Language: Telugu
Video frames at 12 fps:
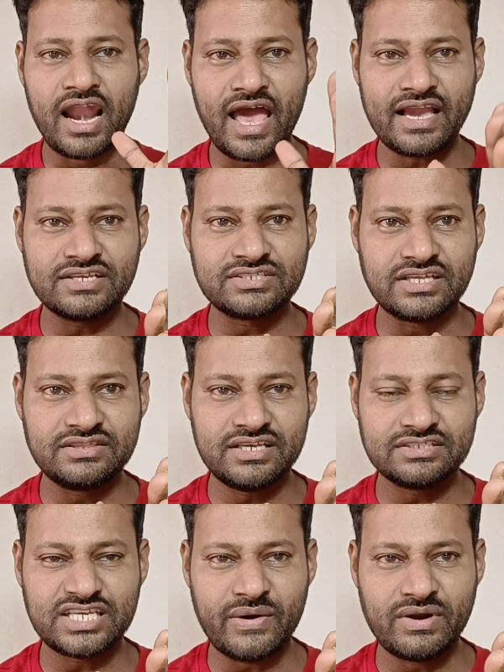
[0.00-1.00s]
అలాగే
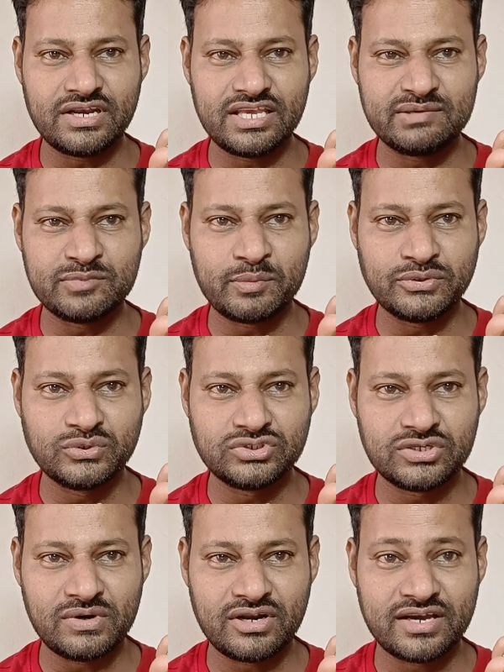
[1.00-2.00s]
సంధ్యా సెవెంటీ ఎంఎంలు
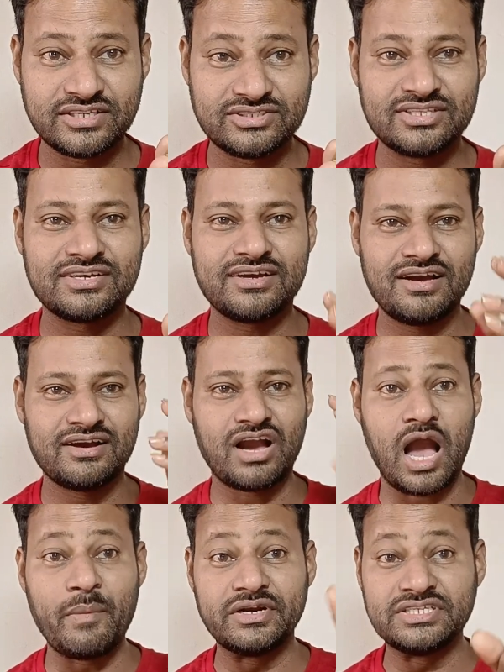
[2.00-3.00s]
చూసేవాళ్ళు ఖచ్చితంగా
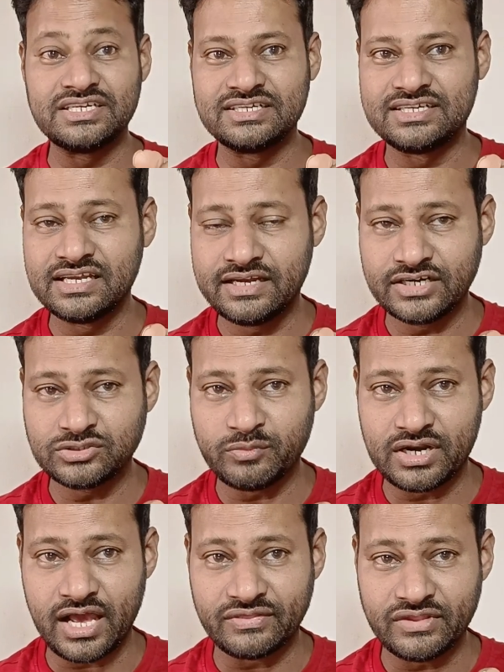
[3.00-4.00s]
కామెంట్ చేయండి టికెట్స్
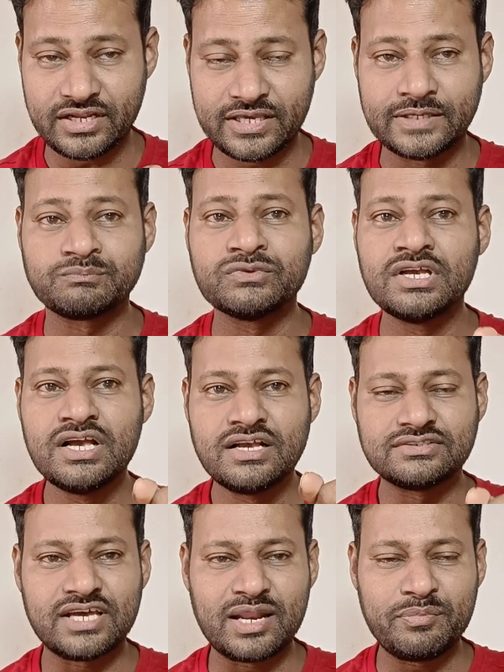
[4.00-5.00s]
మరి అందరికీ
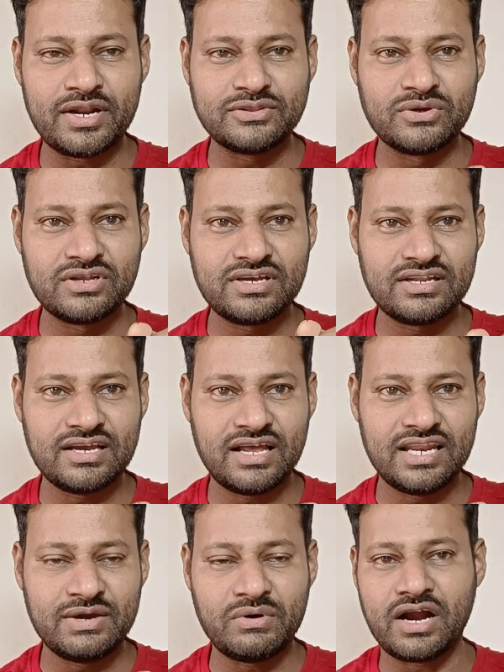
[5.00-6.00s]
సరిపడా దొరికినాయా
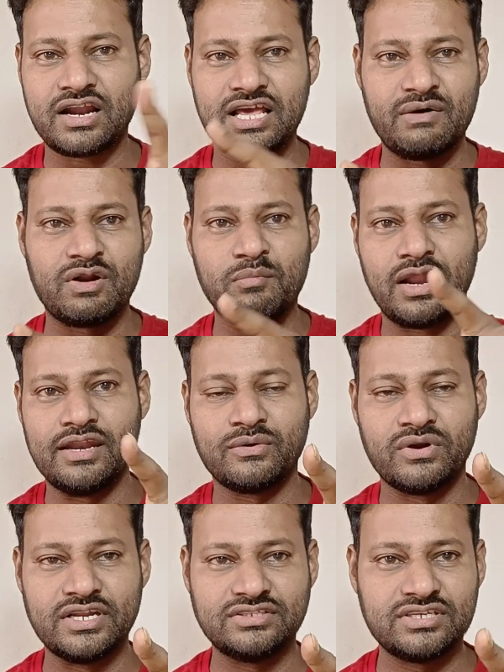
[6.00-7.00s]
లేవా అక్కడ ఏమైనా మళ్ళీ
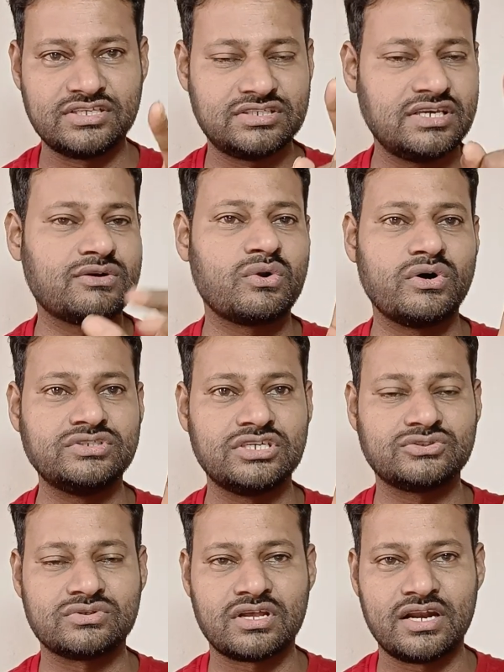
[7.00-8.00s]
కొన్ని చేసి క్లోజ్
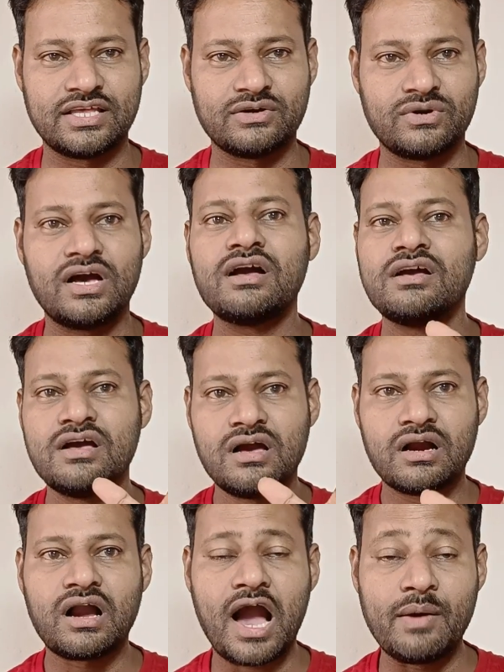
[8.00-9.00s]
చేస్తున్నారా లేదా కూడా
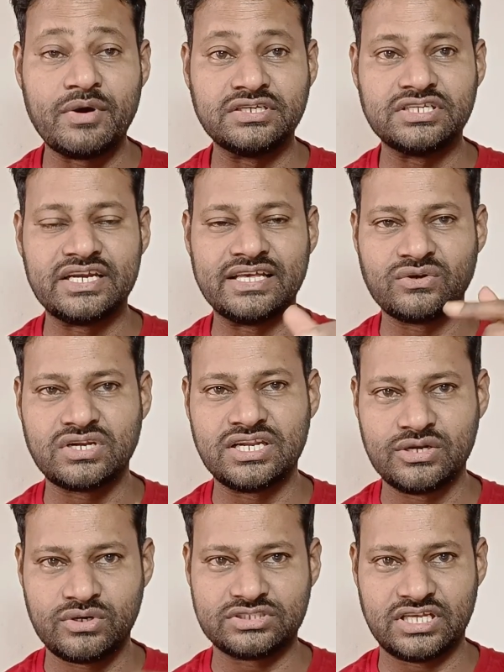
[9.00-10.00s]
కామెంట్ చేయండి ఎందుకంటే
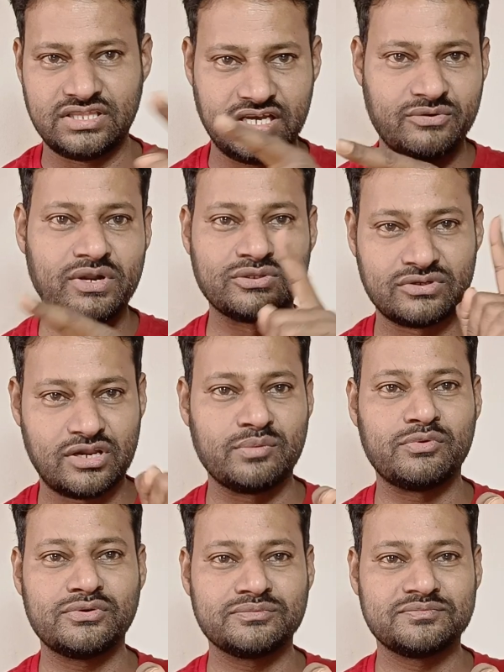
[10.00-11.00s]
నేను కూడా సంధ్యాకి వెళ్తున్నాను
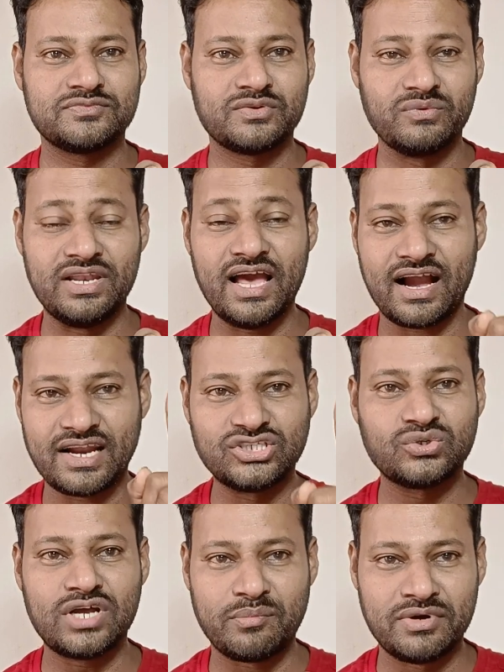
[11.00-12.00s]
ఇప్పుడు వెళ్ళి అక్కడి
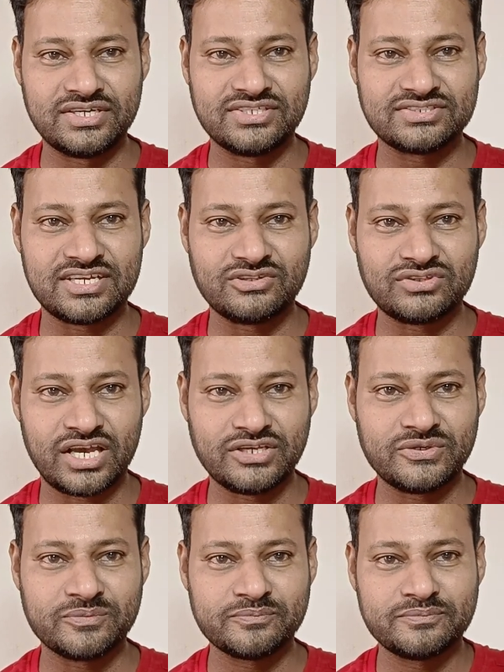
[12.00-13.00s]
నుంచి కూడా అప్డేట్స్ ఇస్తాను
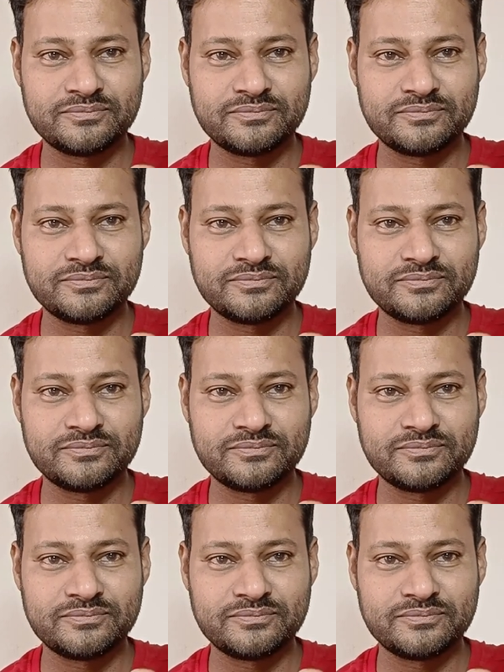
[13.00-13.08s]
థ్యాంక్ యూ